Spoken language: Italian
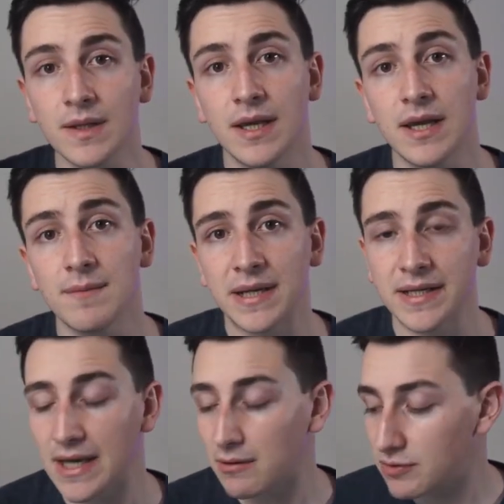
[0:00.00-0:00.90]
E per
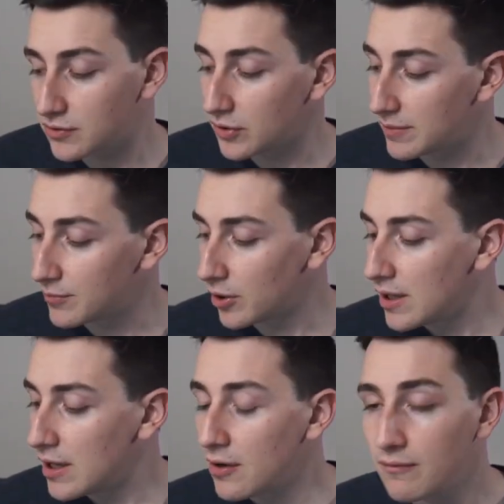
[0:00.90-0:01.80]
chi è questo libro?
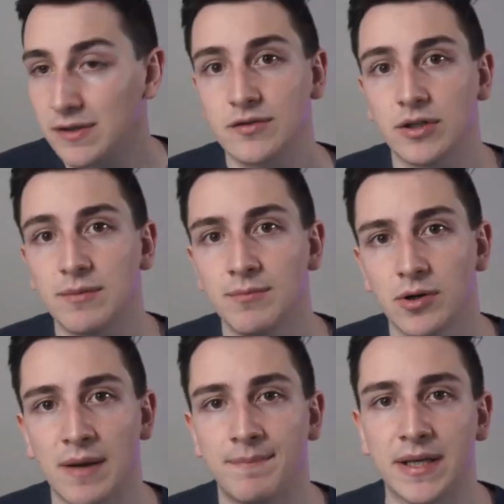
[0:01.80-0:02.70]
Questo
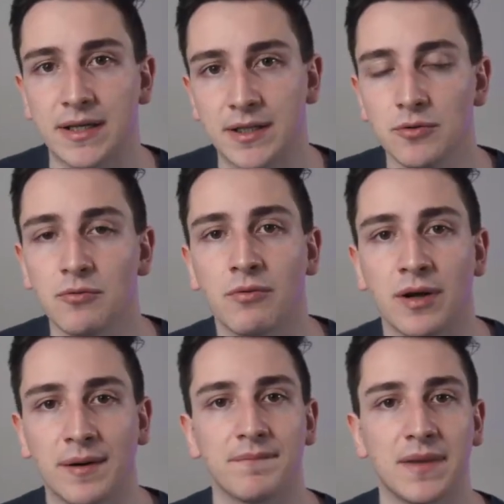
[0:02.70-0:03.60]
libro è per
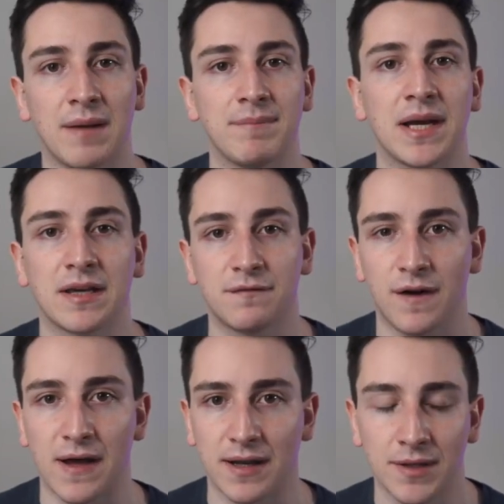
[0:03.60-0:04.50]
chiunque abbia a che
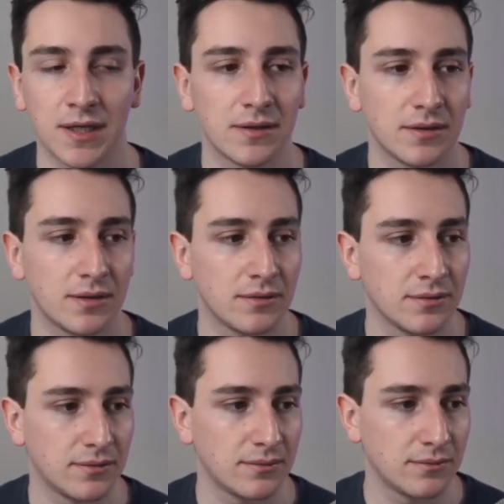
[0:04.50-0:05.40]
fare eh,
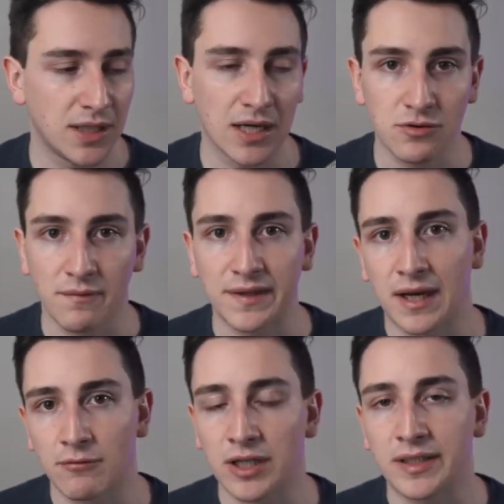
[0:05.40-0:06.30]
nella sua vita
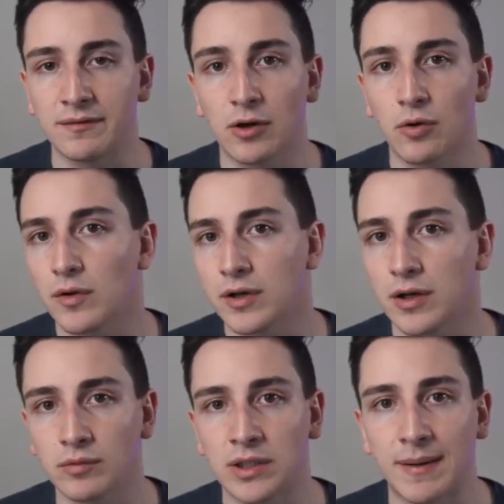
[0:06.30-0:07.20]
lavorativa con
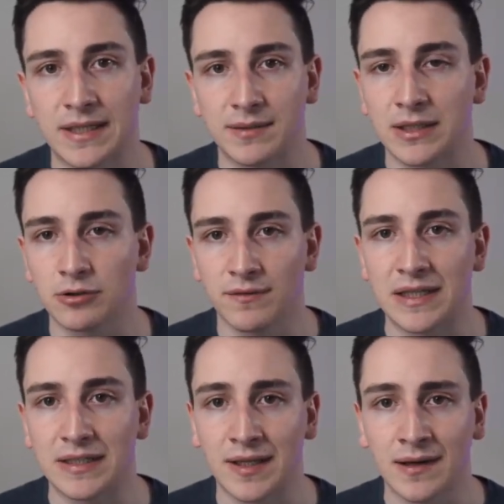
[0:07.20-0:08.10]
un dipartimento di
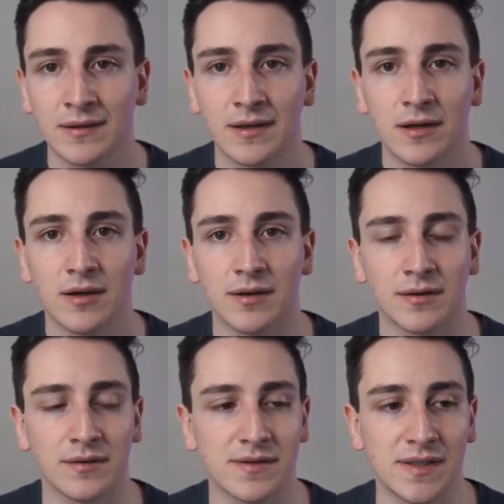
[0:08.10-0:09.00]
vendita,
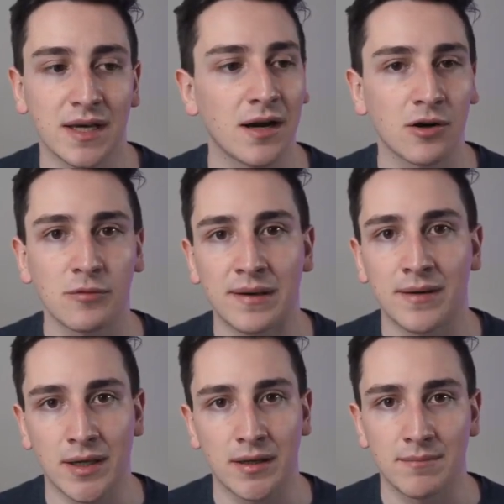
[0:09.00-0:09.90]
eh, sia
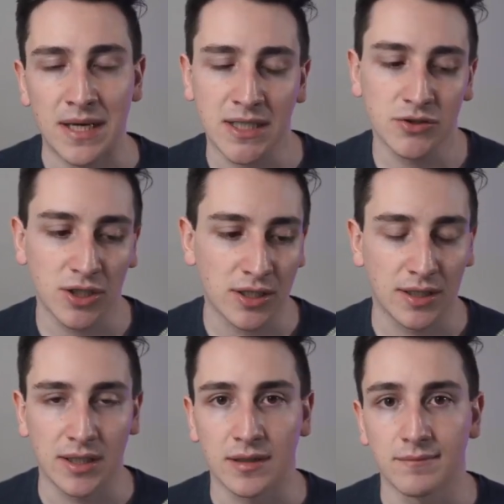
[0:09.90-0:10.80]
come manager
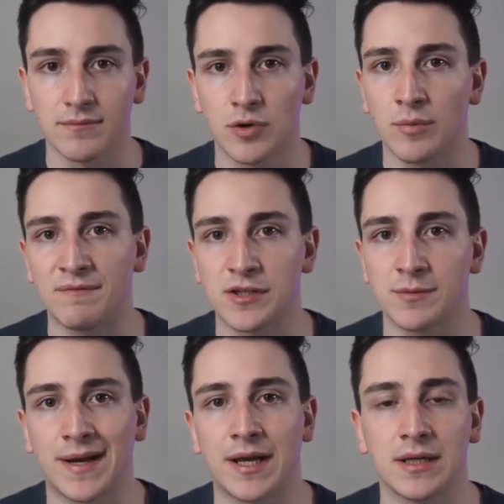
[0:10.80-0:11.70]
che come invece
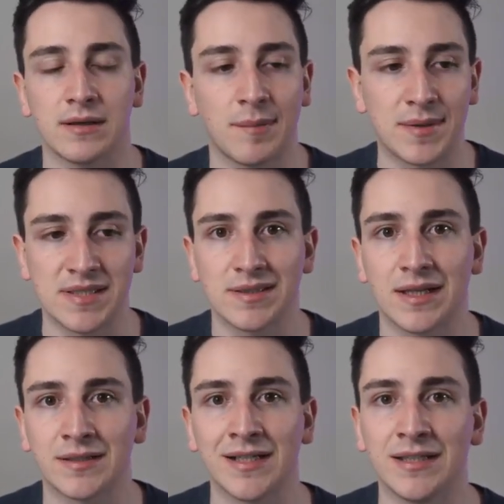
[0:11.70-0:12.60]
magari
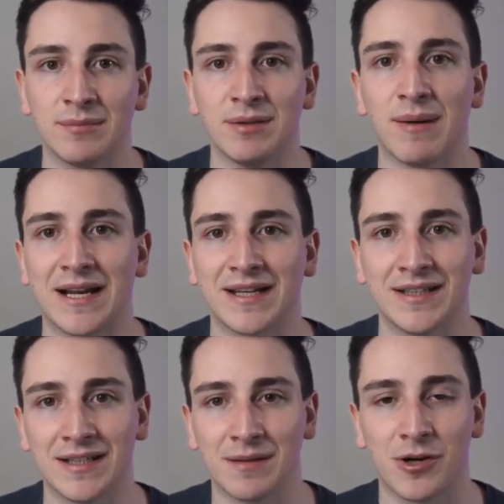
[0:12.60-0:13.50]
rappresentante del team di
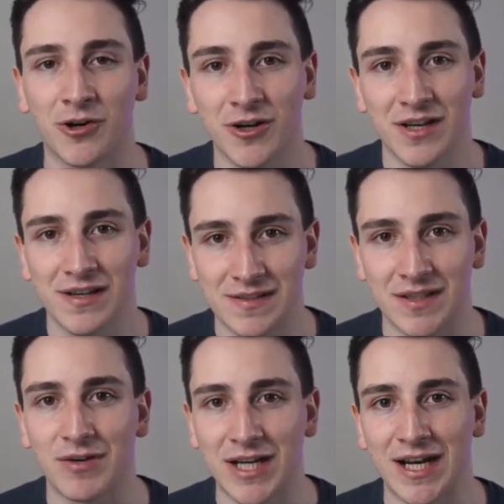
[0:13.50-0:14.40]
marketing che però si
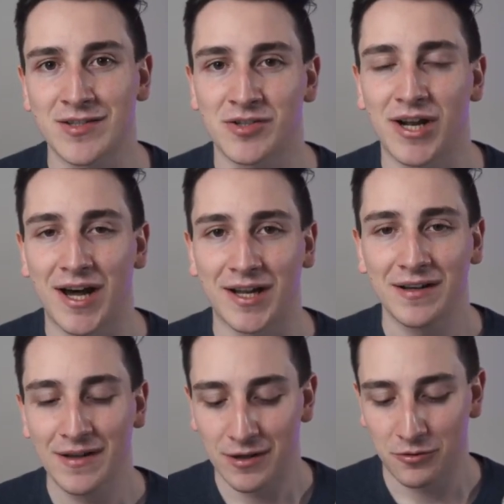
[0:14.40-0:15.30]
deve relazionare
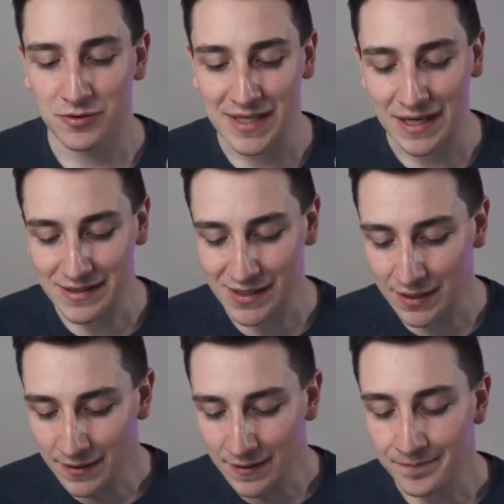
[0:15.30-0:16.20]
con sales.
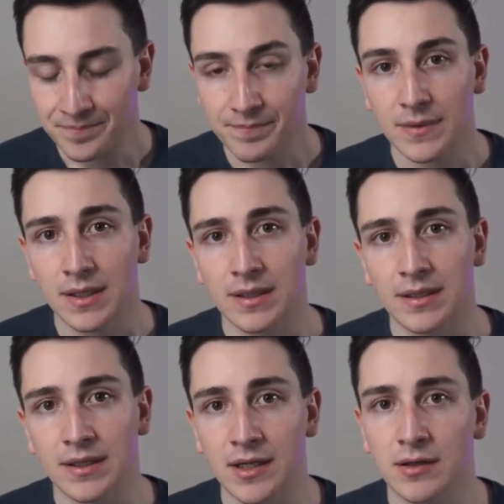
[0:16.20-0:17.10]

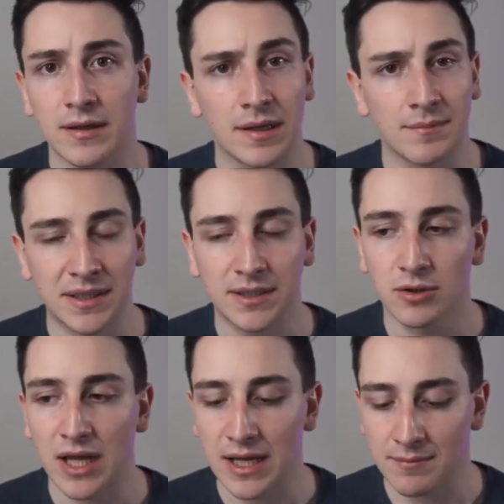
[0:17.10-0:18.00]
Eh, e, e, in
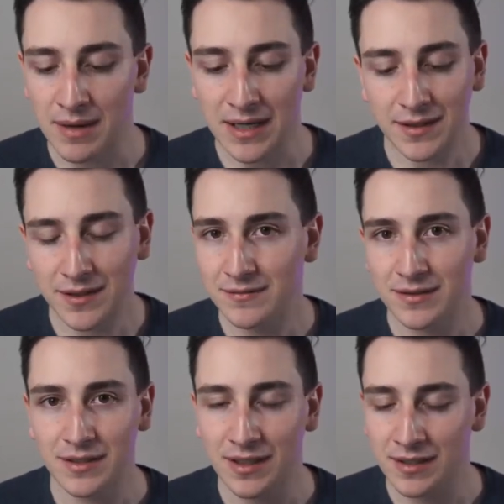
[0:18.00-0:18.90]
particolare Mark,
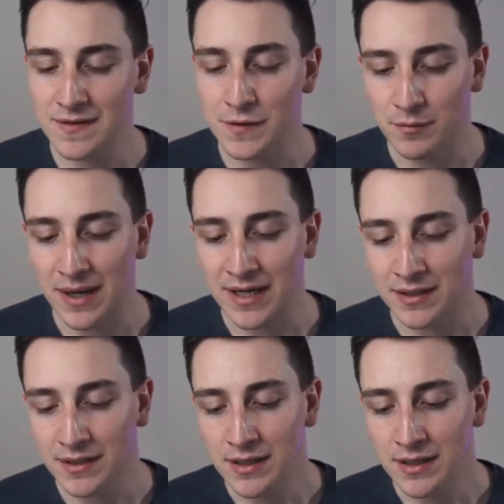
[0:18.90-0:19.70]
il grandissimo Mark,